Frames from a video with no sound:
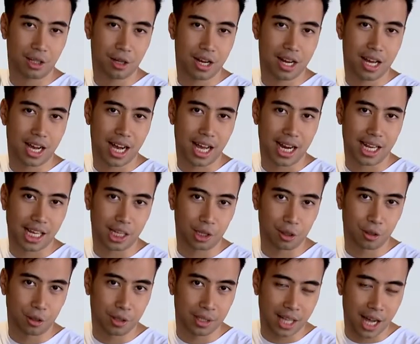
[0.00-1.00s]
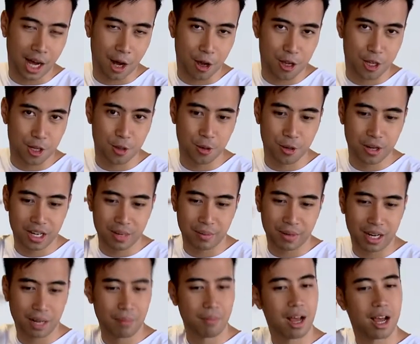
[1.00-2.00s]
gitu ada ada satu kaos gue di
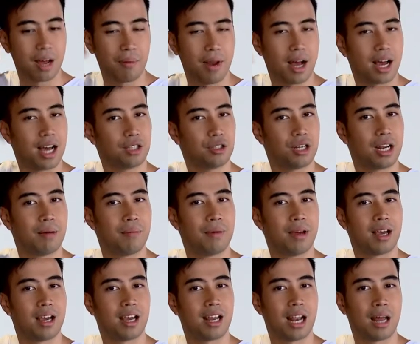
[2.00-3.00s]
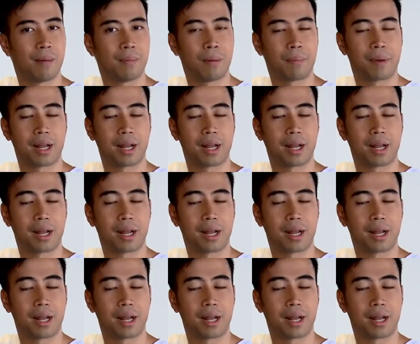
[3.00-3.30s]
mana belakang belakang tuh nama nama